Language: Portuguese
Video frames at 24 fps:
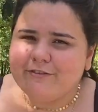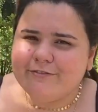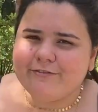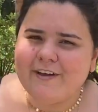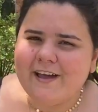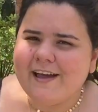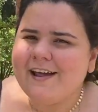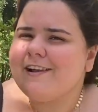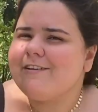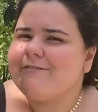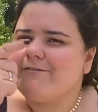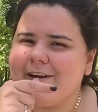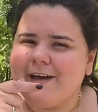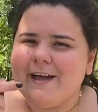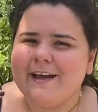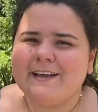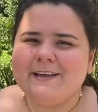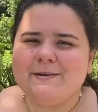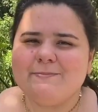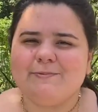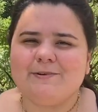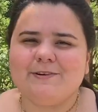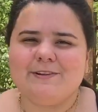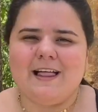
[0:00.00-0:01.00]
ou feio, ela veio
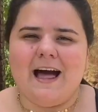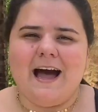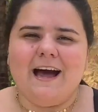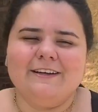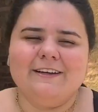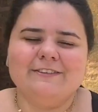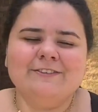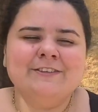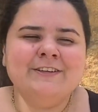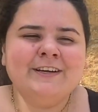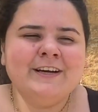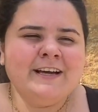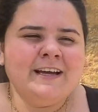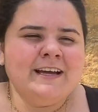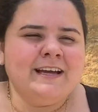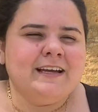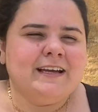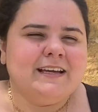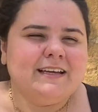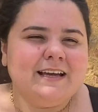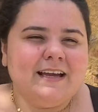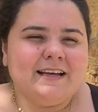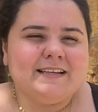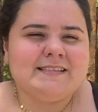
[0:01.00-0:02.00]
aqui pro lado.
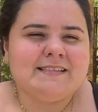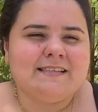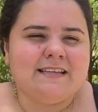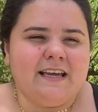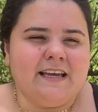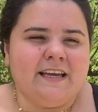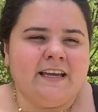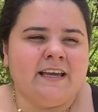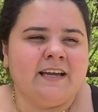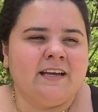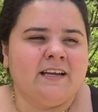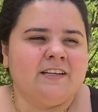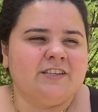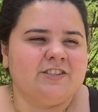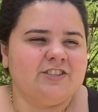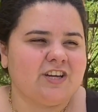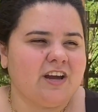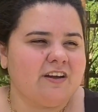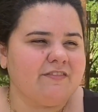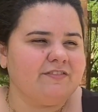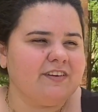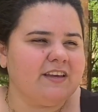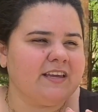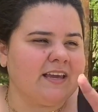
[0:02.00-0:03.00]
E assim,
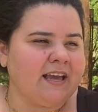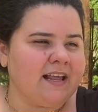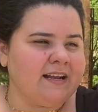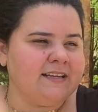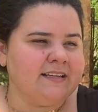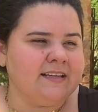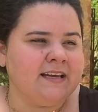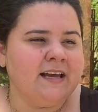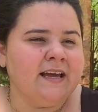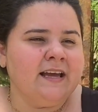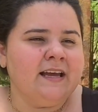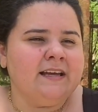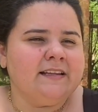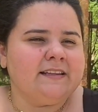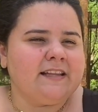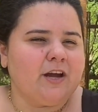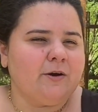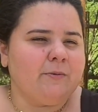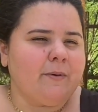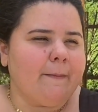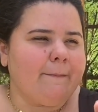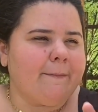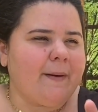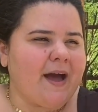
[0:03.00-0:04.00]
já vi que ali tem
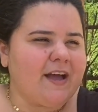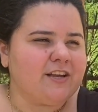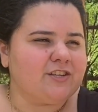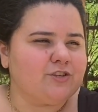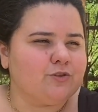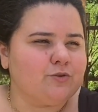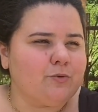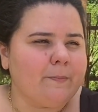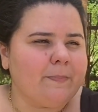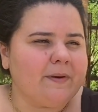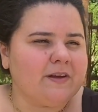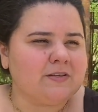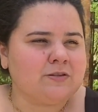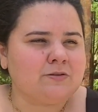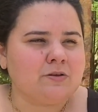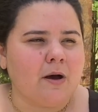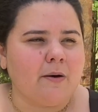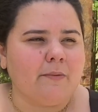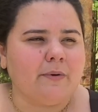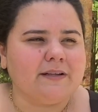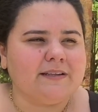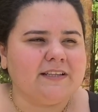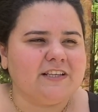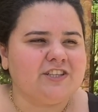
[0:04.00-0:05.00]
uma parte de um
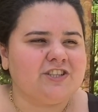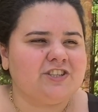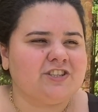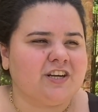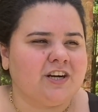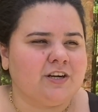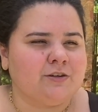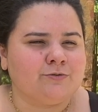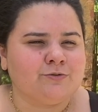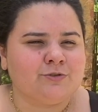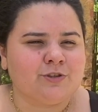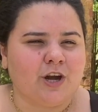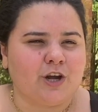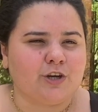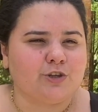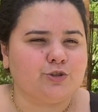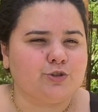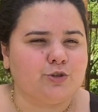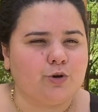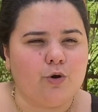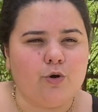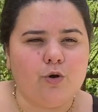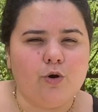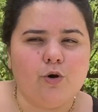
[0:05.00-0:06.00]
pessoal adestrando os
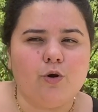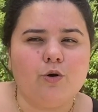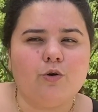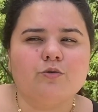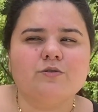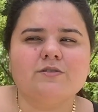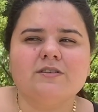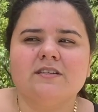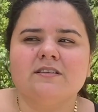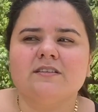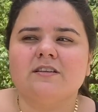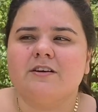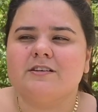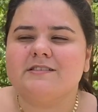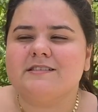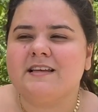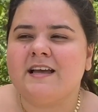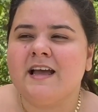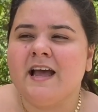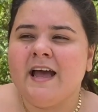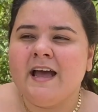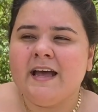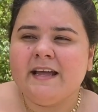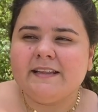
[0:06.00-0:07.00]
cachorros, então assim,
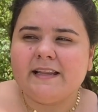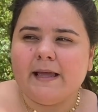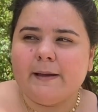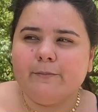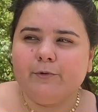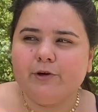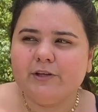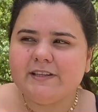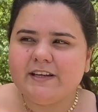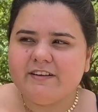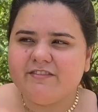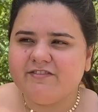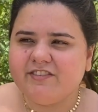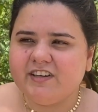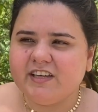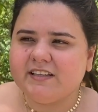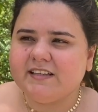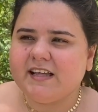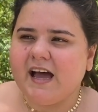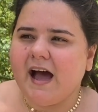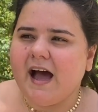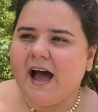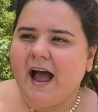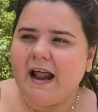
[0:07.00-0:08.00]
tem muita
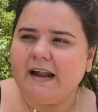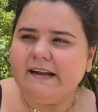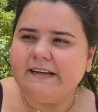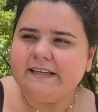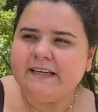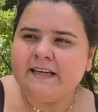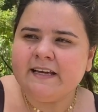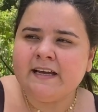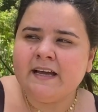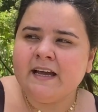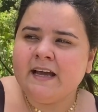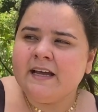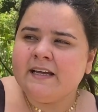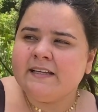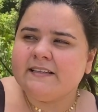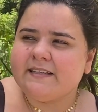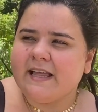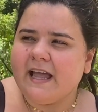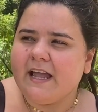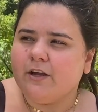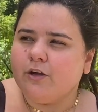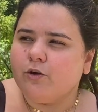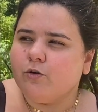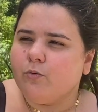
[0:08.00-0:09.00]
vida. Ali
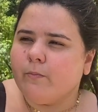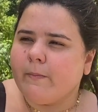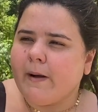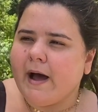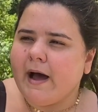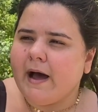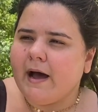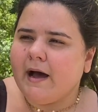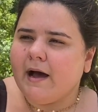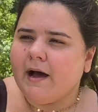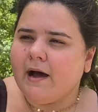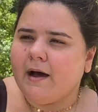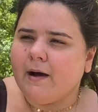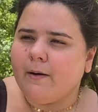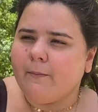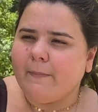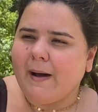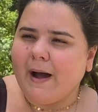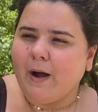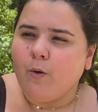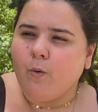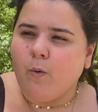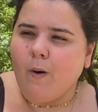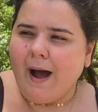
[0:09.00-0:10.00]
tem uma,
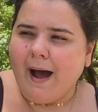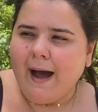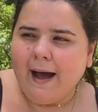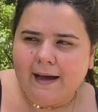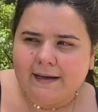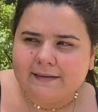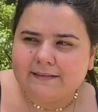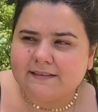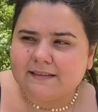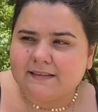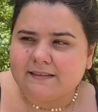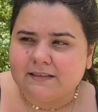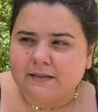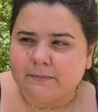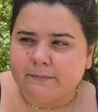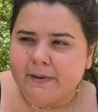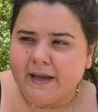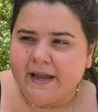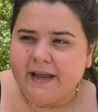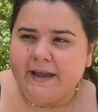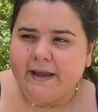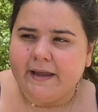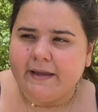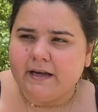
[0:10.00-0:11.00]
uma quadra
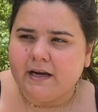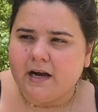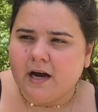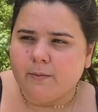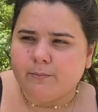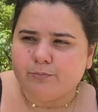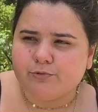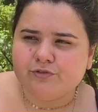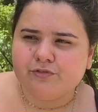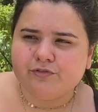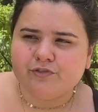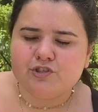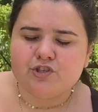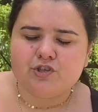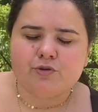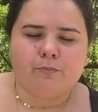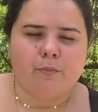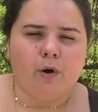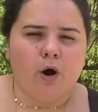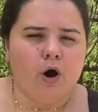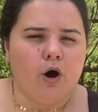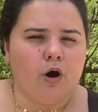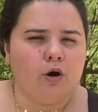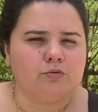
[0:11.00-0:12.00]
também, campo de
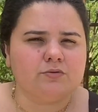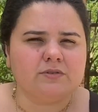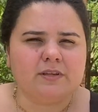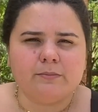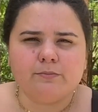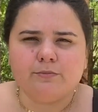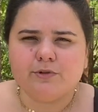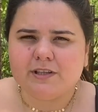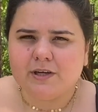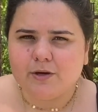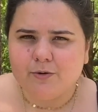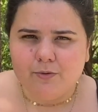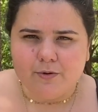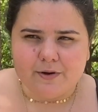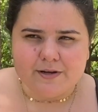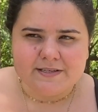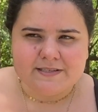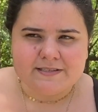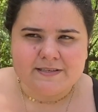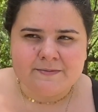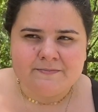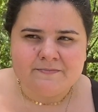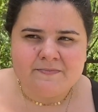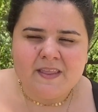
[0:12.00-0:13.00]
futebol, tem muita
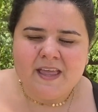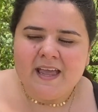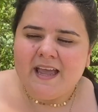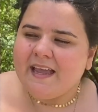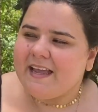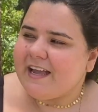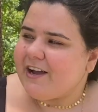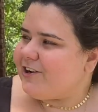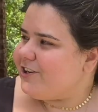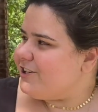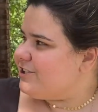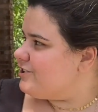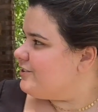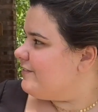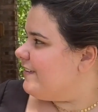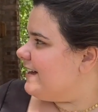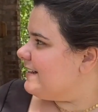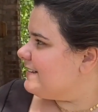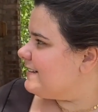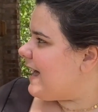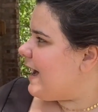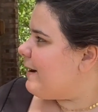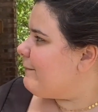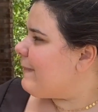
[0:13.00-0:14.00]
coisa. E agora a gente vai
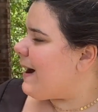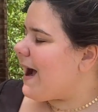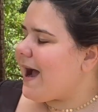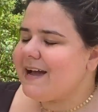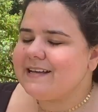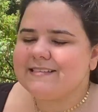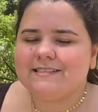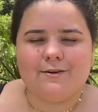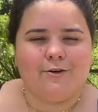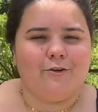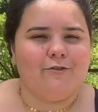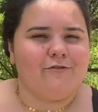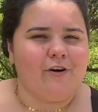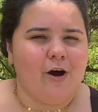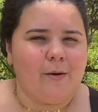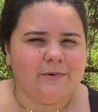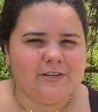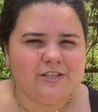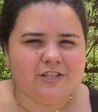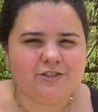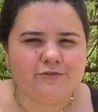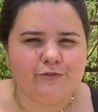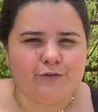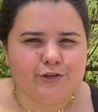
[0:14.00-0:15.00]
andar mais e conforme a
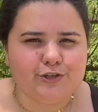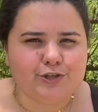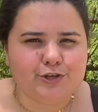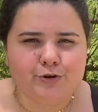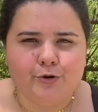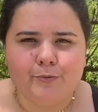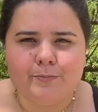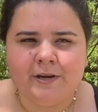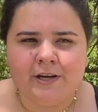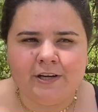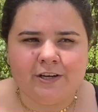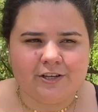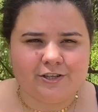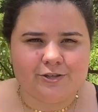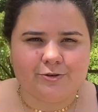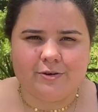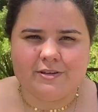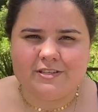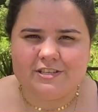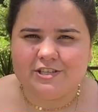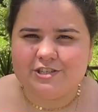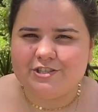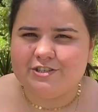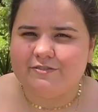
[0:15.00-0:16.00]
gente for descobrindo as
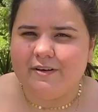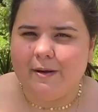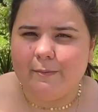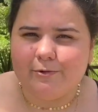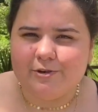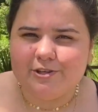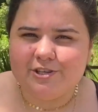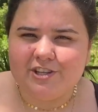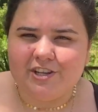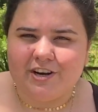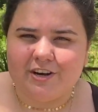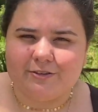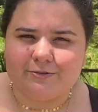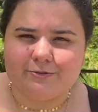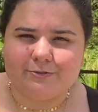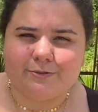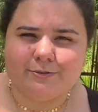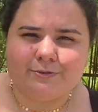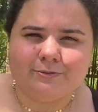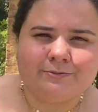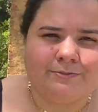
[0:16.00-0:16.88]
coisas, a gente vai mostrando.